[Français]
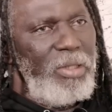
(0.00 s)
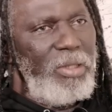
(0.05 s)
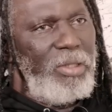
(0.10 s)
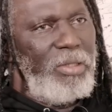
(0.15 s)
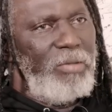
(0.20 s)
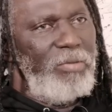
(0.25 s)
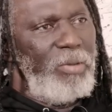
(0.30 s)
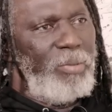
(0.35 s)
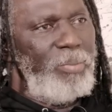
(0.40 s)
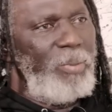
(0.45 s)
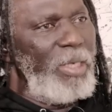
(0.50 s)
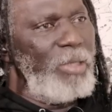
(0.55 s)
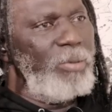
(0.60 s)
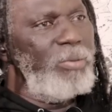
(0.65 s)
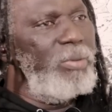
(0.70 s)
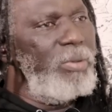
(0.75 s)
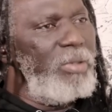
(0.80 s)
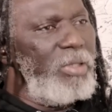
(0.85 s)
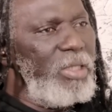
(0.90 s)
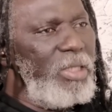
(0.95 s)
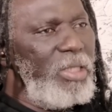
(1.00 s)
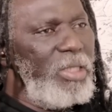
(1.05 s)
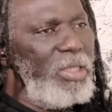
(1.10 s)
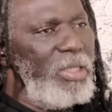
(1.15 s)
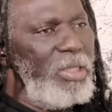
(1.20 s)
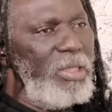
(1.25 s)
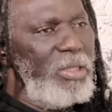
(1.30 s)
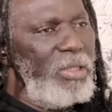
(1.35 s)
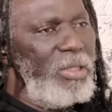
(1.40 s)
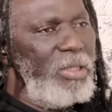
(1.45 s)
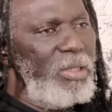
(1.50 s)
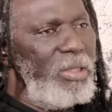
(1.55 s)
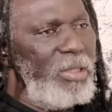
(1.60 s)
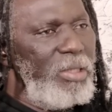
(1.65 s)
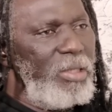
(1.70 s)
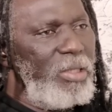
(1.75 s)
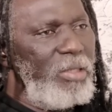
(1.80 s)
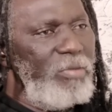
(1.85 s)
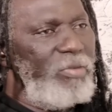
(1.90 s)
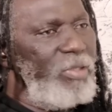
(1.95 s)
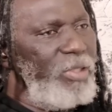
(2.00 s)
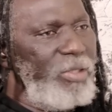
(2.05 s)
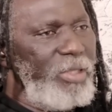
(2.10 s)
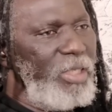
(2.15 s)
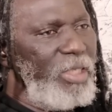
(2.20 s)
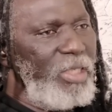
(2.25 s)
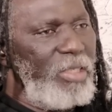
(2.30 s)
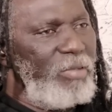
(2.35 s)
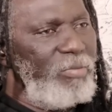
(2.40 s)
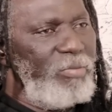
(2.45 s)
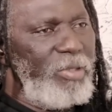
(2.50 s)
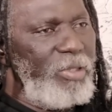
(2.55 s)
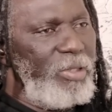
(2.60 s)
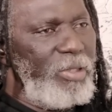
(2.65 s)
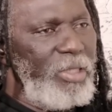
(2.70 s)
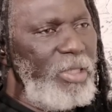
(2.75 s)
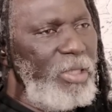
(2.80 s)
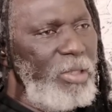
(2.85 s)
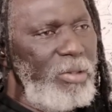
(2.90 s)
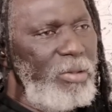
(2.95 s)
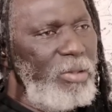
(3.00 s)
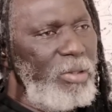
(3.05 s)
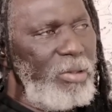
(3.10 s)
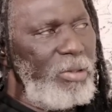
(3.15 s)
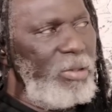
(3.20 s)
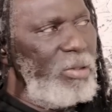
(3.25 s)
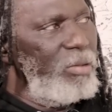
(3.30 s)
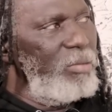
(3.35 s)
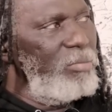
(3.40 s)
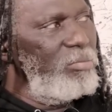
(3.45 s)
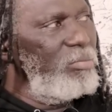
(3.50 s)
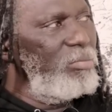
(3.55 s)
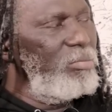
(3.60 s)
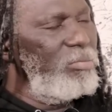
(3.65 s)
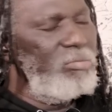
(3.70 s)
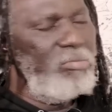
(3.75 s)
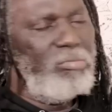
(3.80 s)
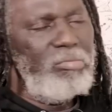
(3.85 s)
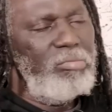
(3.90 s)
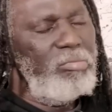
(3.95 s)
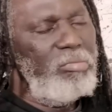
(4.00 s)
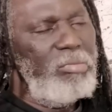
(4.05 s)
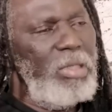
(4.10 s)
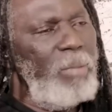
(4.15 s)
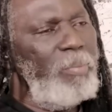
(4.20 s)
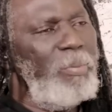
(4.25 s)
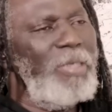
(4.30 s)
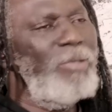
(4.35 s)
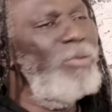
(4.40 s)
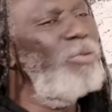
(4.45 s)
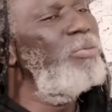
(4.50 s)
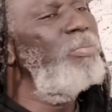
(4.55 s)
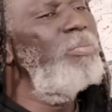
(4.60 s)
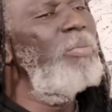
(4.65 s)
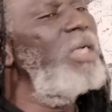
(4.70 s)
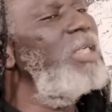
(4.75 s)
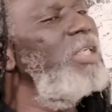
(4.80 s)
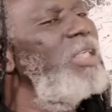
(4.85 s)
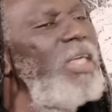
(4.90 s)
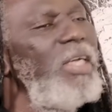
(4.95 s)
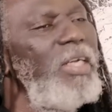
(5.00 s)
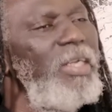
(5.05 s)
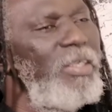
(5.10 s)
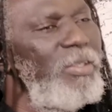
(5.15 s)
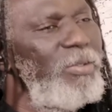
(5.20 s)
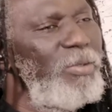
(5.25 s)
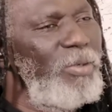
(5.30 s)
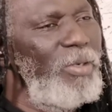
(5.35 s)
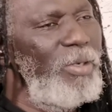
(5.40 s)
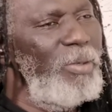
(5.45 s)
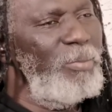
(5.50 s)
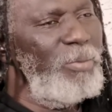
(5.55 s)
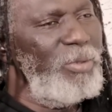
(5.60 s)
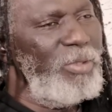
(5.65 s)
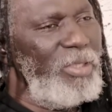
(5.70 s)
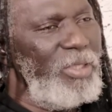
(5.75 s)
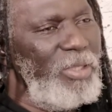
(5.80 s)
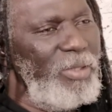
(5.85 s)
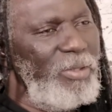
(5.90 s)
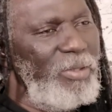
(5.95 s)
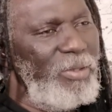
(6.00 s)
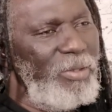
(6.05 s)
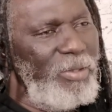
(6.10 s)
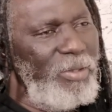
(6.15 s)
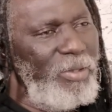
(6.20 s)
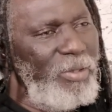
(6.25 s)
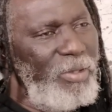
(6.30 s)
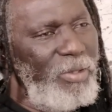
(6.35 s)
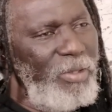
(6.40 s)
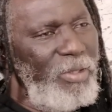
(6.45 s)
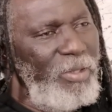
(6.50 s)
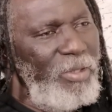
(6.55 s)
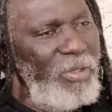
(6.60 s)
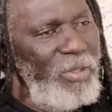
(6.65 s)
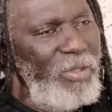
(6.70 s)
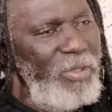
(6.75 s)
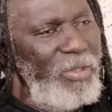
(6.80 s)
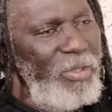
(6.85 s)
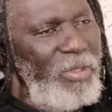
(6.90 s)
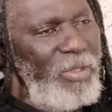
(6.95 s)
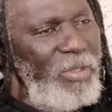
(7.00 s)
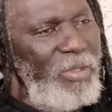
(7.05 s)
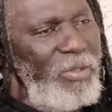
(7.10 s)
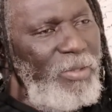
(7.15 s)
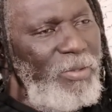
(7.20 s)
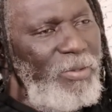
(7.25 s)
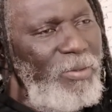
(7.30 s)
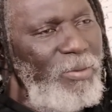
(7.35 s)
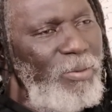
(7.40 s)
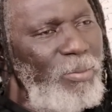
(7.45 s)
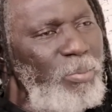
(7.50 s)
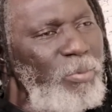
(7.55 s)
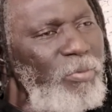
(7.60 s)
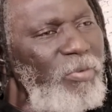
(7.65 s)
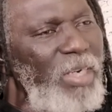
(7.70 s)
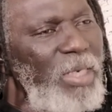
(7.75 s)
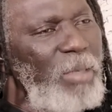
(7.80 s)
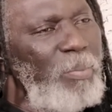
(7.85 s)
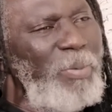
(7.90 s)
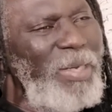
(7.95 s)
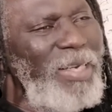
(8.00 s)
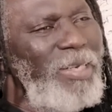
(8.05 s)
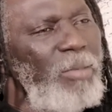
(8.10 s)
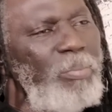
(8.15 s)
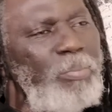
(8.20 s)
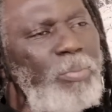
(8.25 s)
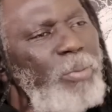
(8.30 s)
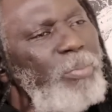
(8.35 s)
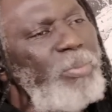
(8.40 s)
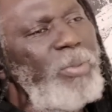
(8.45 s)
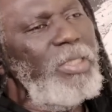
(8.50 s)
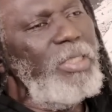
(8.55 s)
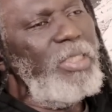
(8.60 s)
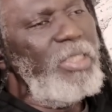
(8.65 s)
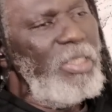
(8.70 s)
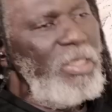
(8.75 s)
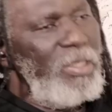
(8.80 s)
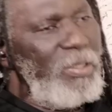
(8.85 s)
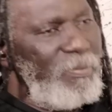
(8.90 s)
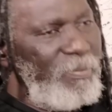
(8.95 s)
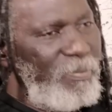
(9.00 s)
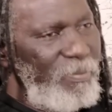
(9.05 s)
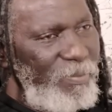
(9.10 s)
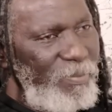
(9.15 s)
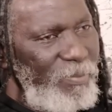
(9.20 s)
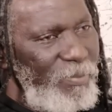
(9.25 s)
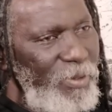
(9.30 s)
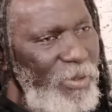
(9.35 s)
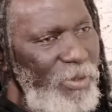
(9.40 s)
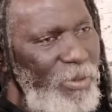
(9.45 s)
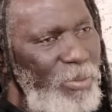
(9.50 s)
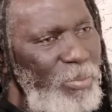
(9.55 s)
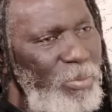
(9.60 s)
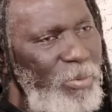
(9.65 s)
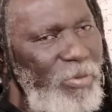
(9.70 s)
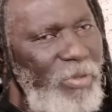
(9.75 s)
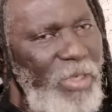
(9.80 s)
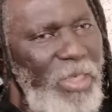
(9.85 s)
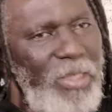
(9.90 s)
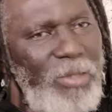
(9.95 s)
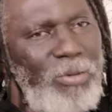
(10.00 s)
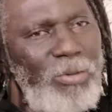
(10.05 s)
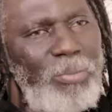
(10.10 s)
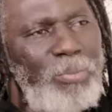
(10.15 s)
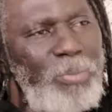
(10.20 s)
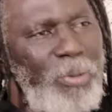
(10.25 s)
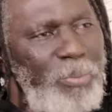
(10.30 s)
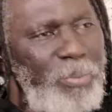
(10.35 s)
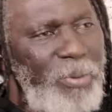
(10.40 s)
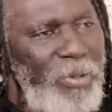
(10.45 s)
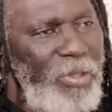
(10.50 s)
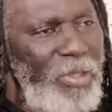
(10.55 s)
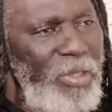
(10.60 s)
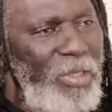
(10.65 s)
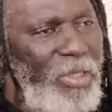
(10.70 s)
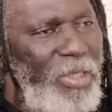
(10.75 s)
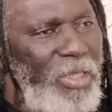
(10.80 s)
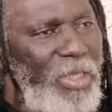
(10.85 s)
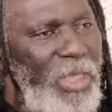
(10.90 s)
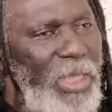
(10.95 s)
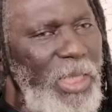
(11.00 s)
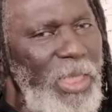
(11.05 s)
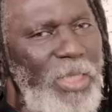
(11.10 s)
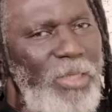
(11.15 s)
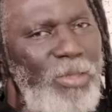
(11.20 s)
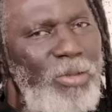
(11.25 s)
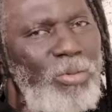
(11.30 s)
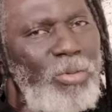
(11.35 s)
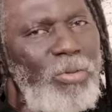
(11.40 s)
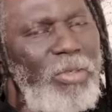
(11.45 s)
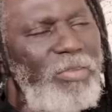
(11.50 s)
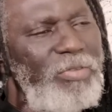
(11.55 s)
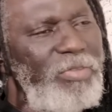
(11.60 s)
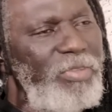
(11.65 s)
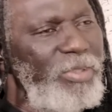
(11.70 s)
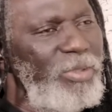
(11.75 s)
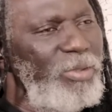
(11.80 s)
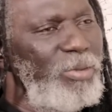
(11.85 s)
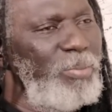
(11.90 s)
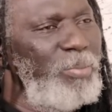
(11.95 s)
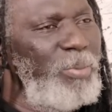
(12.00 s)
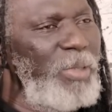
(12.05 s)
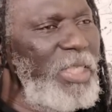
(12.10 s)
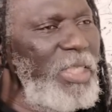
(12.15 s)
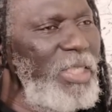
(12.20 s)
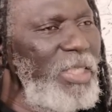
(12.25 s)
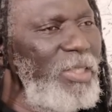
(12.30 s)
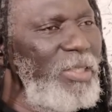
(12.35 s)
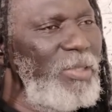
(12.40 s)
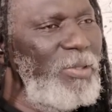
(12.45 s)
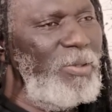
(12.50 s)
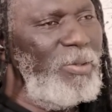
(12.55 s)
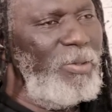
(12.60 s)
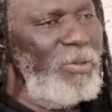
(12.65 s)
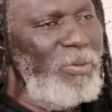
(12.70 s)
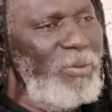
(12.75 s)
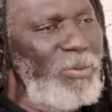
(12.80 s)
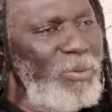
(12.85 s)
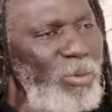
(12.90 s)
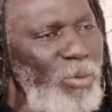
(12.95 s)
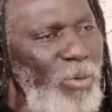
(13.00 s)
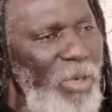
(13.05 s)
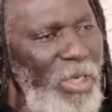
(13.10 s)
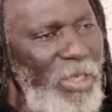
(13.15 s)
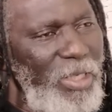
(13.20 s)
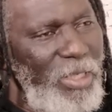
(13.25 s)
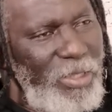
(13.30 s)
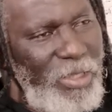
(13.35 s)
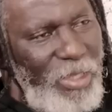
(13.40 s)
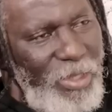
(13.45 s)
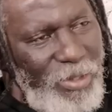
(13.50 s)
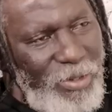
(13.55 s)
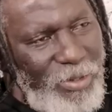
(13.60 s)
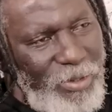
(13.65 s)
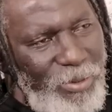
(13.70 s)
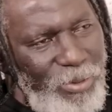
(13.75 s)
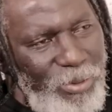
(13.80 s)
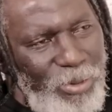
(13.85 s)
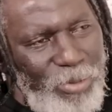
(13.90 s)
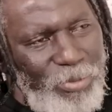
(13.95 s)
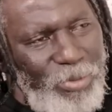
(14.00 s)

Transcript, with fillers: qui veulent pas écouter, qui euh, qui veulent rien, qui veulent rien. Donc, il n'y a pas d'autre manière de leur montrer que le pouvoir n'est pas leur propriété, que le pouvoir est au peuple et que tous les fils du pays ont le droit d'être sur ce